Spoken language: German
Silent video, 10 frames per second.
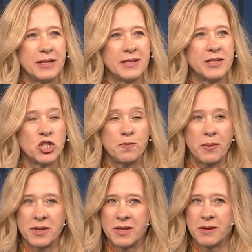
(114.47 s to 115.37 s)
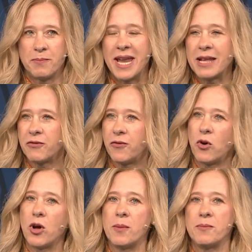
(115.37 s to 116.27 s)
ist eine, eine
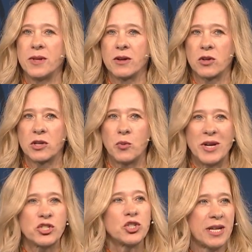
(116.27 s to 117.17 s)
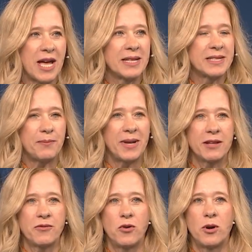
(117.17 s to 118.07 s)
Plattform, eine
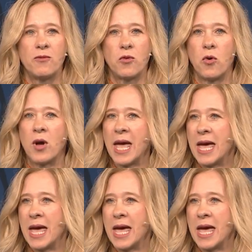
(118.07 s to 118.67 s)
Question-and-Answer-Plattform, wo